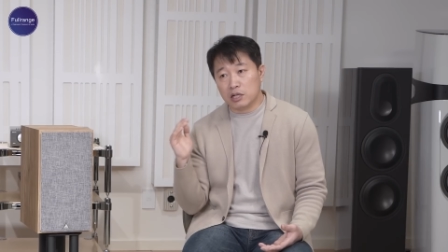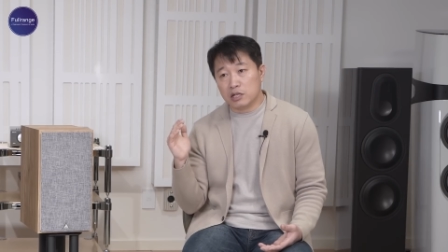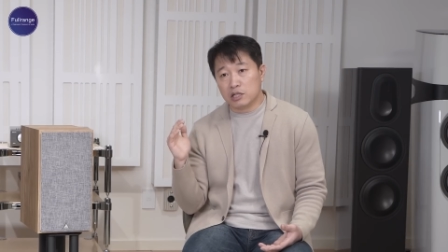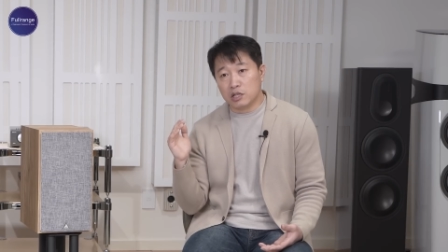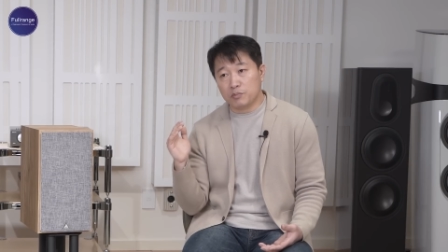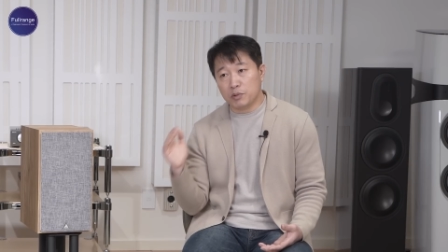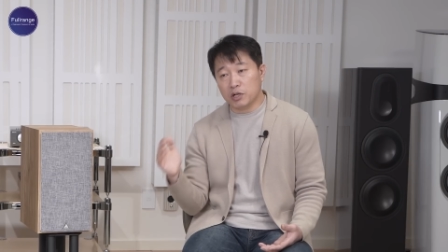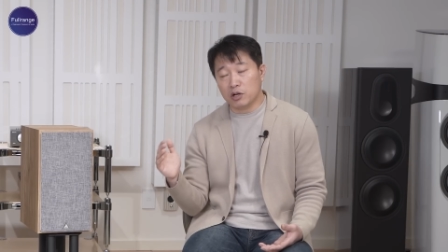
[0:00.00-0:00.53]

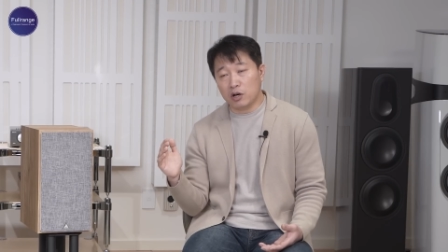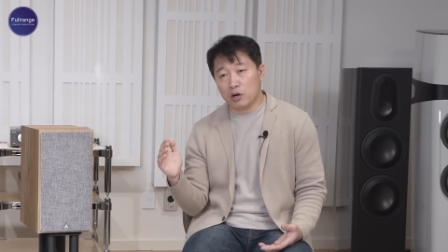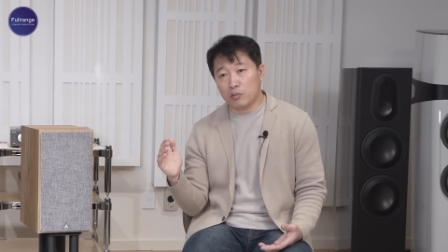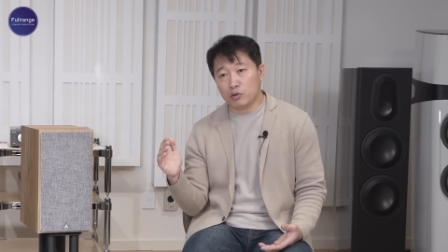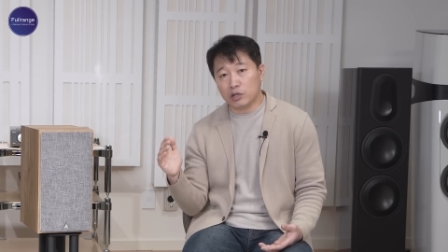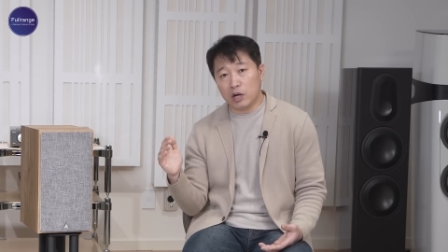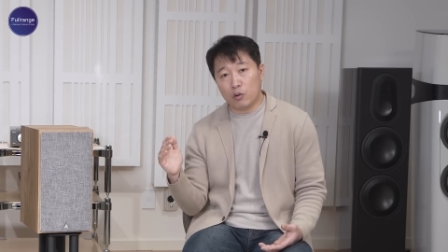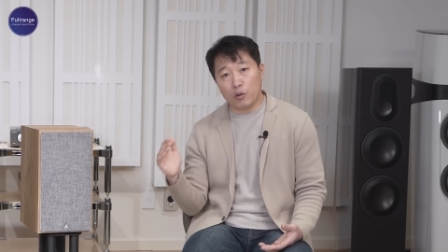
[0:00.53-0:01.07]

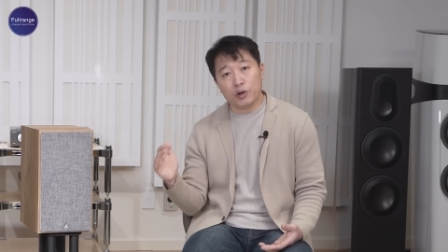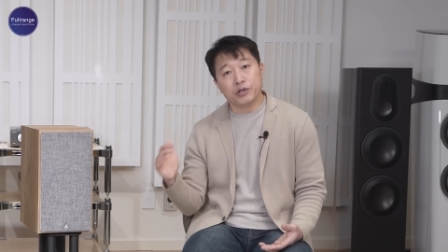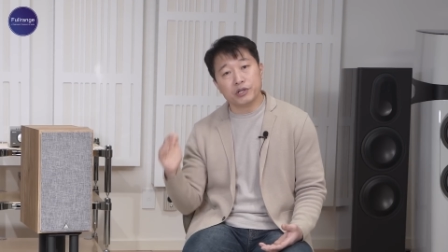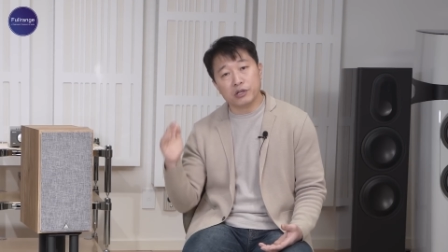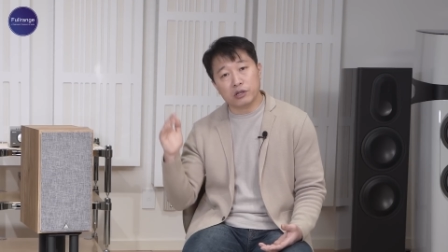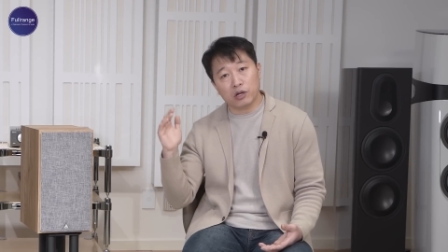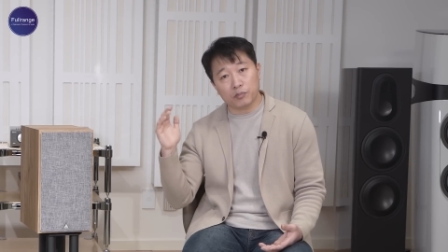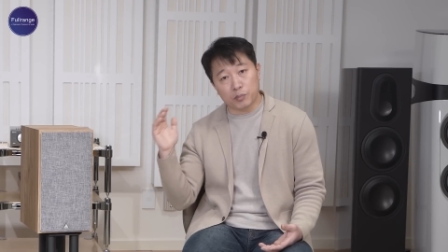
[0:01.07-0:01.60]
스피커보다
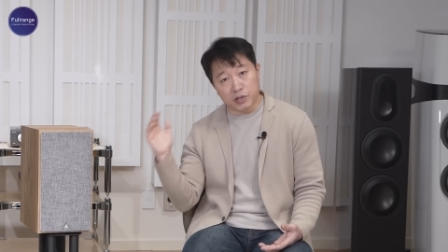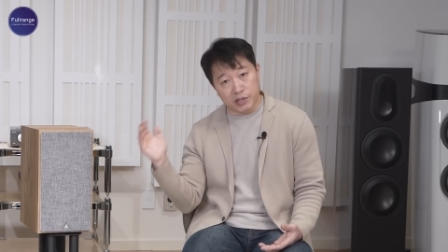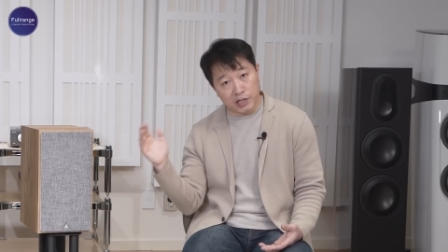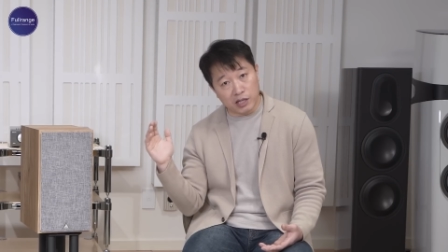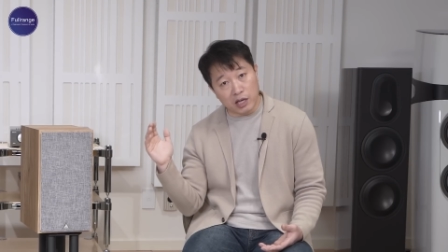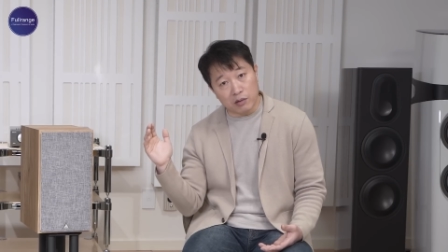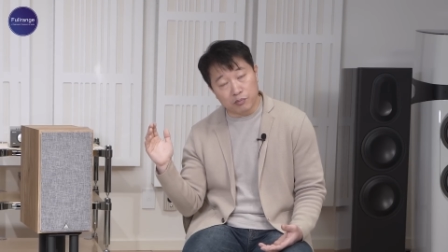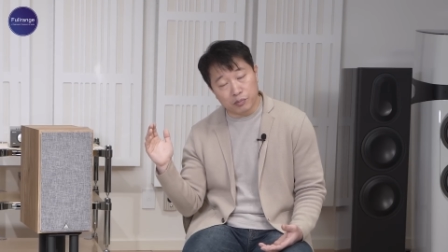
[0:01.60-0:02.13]
훨씬 더
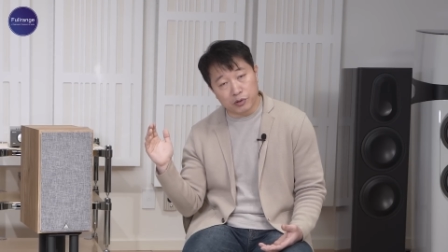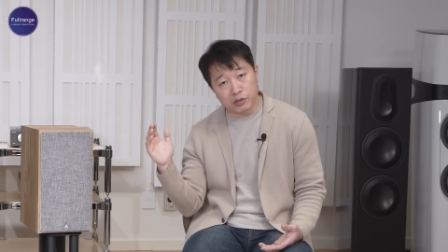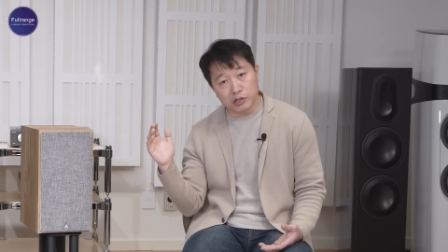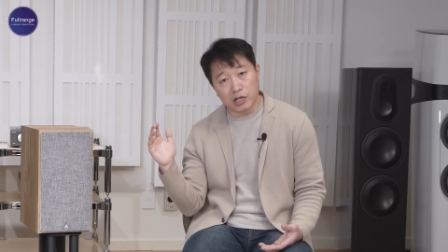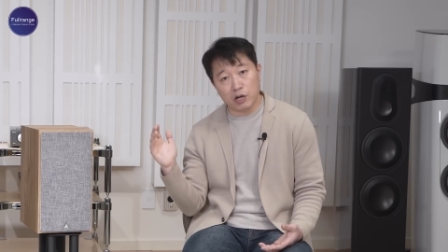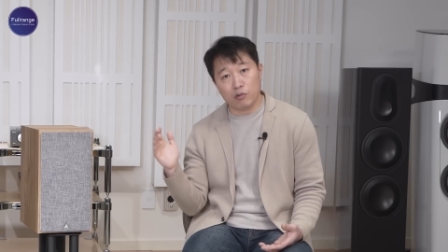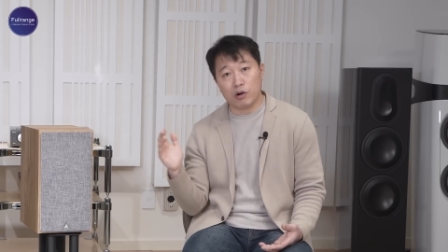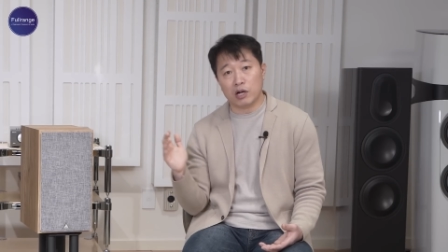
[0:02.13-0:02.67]
비싼 앰프를
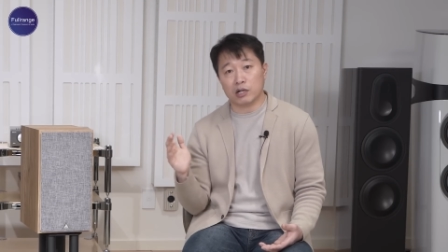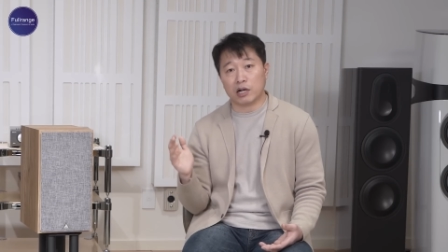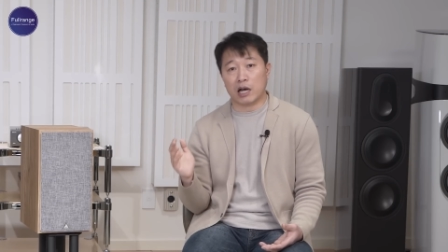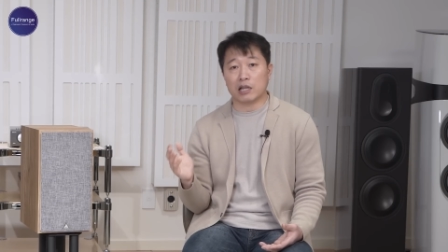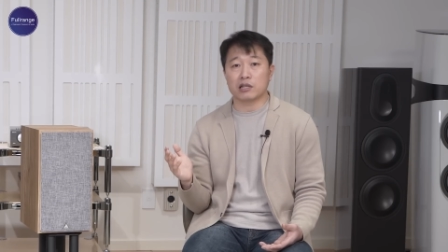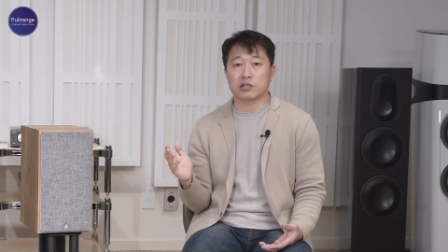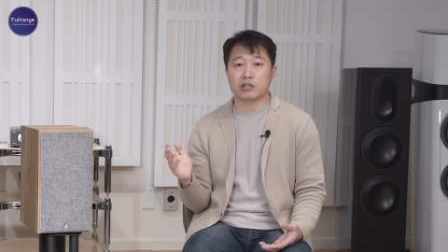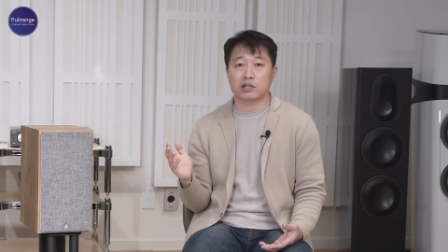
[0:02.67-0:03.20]
사용할
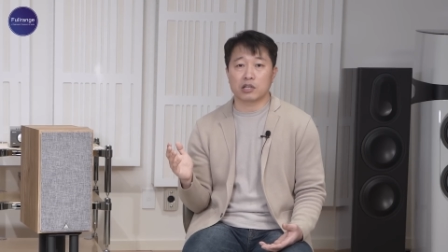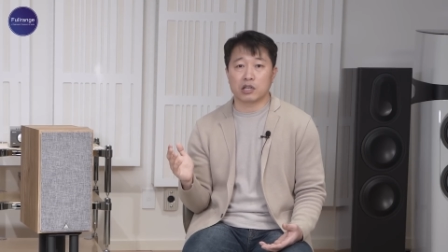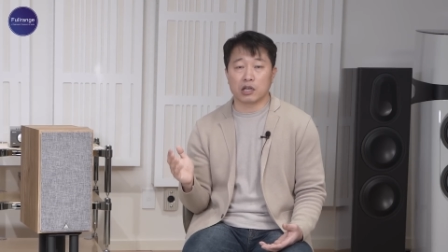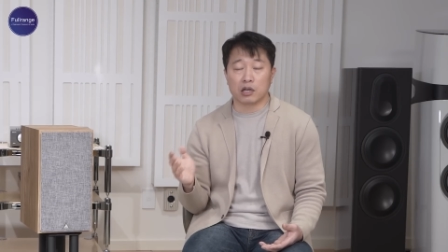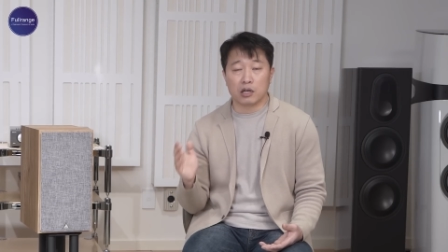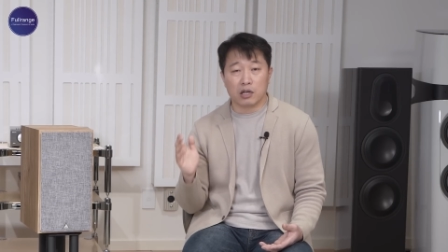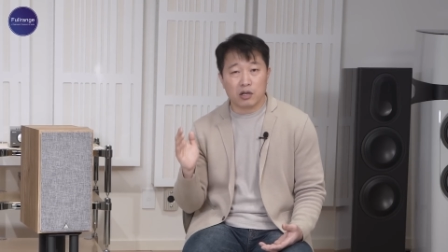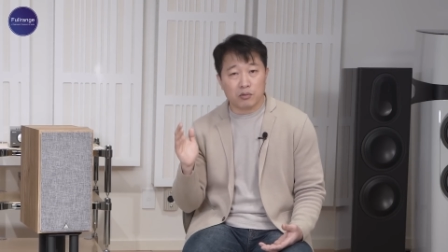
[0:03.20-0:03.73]

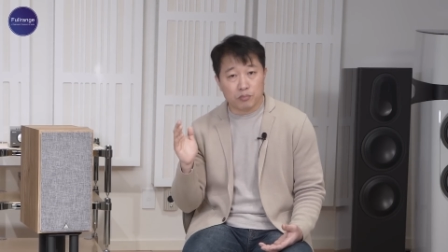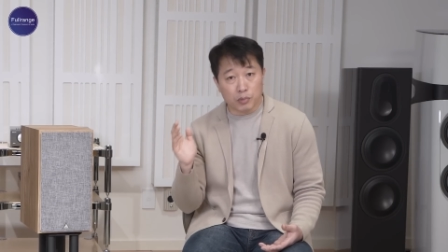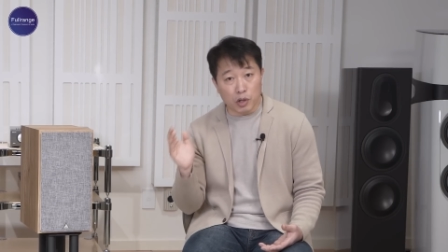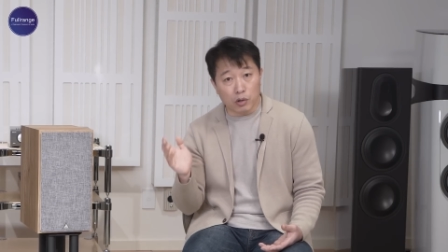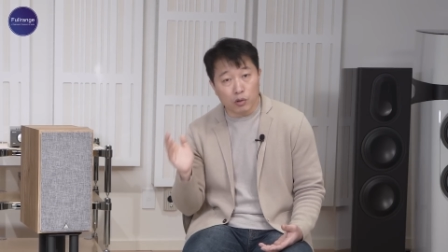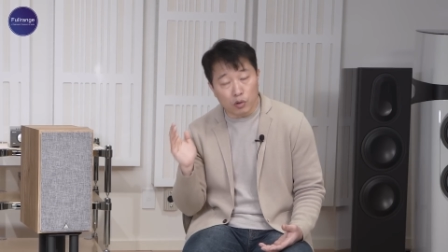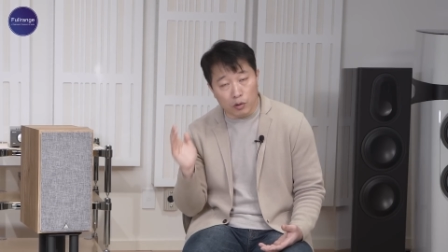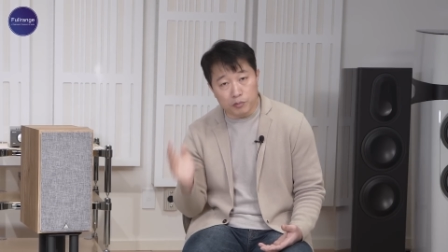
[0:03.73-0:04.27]
가능성이
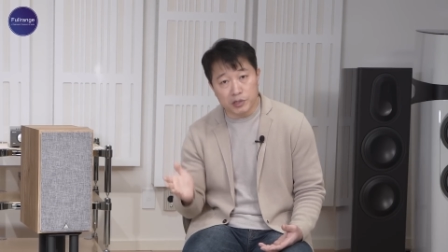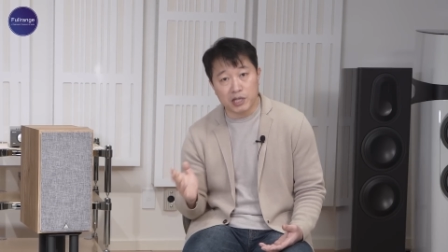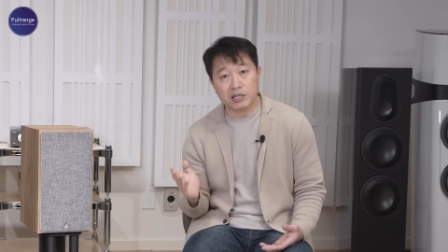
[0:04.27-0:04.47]
별로 없지